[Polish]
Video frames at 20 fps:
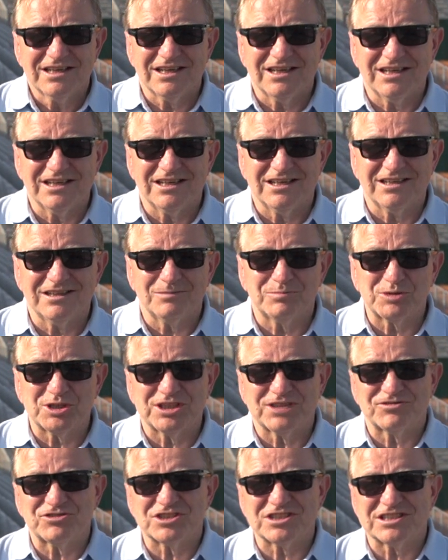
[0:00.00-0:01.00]
E,
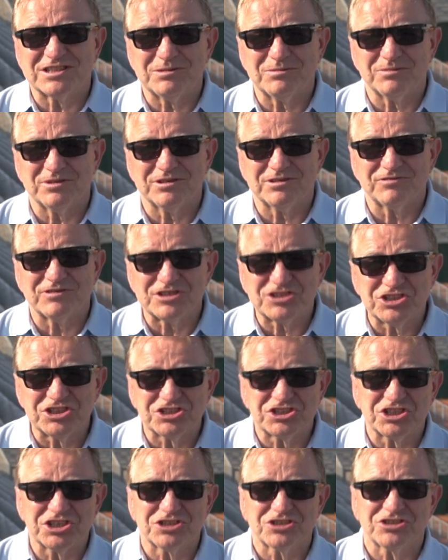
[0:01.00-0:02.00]
przede wszystkim
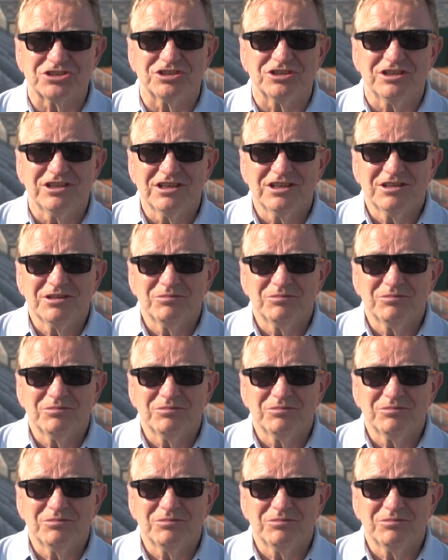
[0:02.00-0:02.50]
Wasze dzieci,